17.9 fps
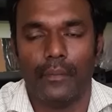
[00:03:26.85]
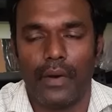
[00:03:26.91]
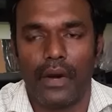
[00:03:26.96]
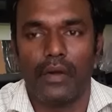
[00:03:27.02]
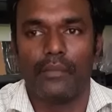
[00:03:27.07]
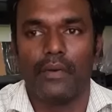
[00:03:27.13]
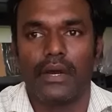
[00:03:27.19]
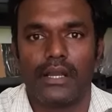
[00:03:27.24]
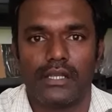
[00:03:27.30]

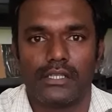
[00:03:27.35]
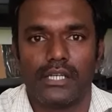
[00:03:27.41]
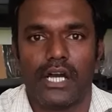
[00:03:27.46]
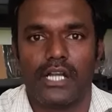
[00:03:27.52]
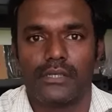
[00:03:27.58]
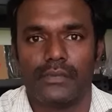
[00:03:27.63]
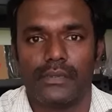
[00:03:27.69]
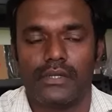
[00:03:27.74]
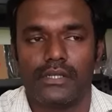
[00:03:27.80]
பவர் பேங்க்கில்
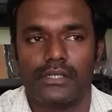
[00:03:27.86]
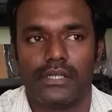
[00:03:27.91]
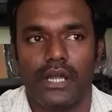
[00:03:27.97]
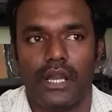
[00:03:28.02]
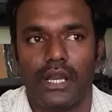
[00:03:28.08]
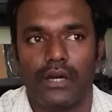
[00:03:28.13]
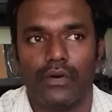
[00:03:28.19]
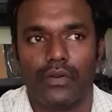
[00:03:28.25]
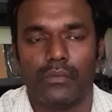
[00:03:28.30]
சார்ஜ் பண்ணி வச்சுட்டு
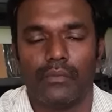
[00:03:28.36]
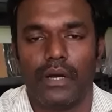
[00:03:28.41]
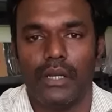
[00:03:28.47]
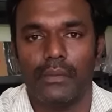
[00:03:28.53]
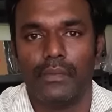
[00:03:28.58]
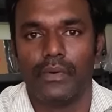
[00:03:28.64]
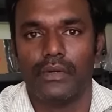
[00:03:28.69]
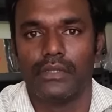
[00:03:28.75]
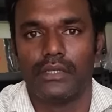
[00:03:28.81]
அழகாக ஒரு
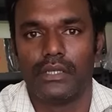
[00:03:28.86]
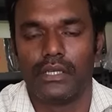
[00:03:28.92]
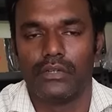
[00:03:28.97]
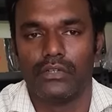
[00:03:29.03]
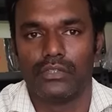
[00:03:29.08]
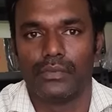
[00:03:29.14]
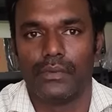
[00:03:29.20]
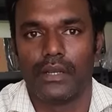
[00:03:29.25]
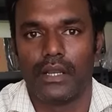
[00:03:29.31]
பல்பை வந்து நீங்கள்
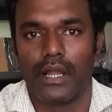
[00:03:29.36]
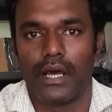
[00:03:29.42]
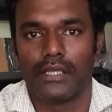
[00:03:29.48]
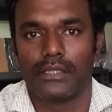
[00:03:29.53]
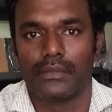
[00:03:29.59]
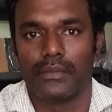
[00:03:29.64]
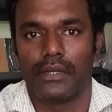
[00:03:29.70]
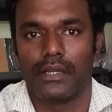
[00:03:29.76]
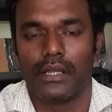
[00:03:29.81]
யூஸ் பண்ணலாம்னு
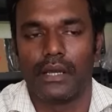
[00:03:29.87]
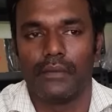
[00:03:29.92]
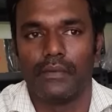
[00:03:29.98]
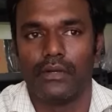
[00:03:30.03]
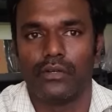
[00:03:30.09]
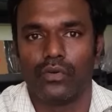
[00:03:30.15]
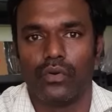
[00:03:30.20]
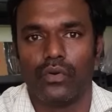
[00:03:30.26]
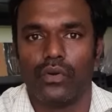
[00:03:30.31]
ஆசைப்பட்றீங்க
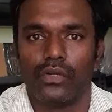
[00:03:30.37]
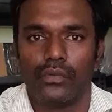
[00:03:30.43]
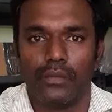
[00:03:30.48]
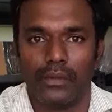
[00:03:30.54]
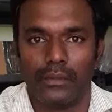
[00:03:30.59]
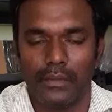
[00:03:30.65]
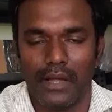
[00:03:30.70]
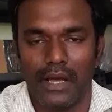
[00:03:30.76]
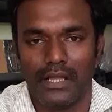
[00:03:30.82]
அப்படின்னா டுவெல் வோல்ட்
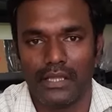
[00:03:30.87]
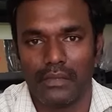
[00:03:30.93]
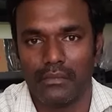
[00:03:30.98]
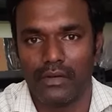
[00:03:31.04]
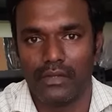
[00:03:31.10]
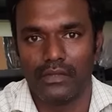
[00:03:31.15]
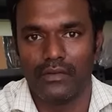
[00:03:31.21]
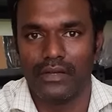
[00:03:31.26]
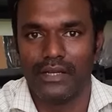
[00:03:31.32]
பல்ப் தான்
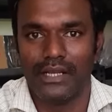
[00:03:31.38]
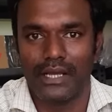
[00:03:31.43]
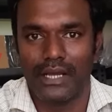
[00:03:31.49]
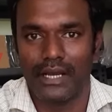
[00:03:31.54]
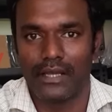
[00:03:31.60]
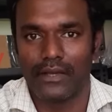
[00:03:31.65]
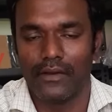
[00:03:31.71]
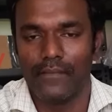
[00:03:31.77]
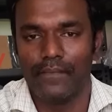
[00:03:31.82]
அதிகமாக வந்து வெளியில்
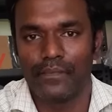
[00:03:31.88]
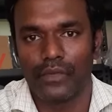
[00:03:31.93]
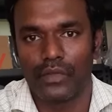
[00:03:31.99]
கிடைக்கும்